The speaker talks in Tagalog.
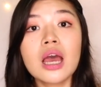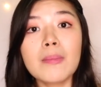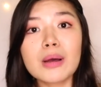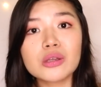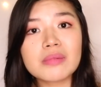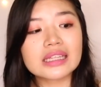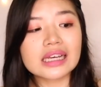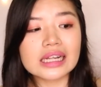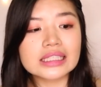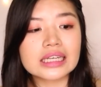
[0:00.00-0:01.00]
Pag
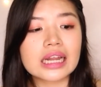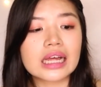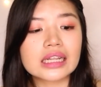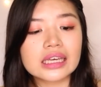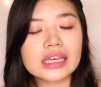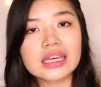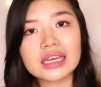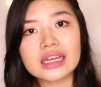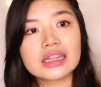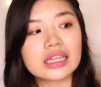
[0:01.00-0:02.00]
tumatagal sila,
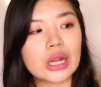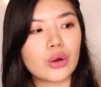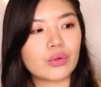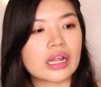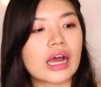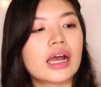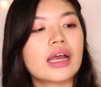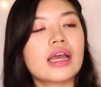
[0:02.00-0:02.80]
nagiging dilaw na.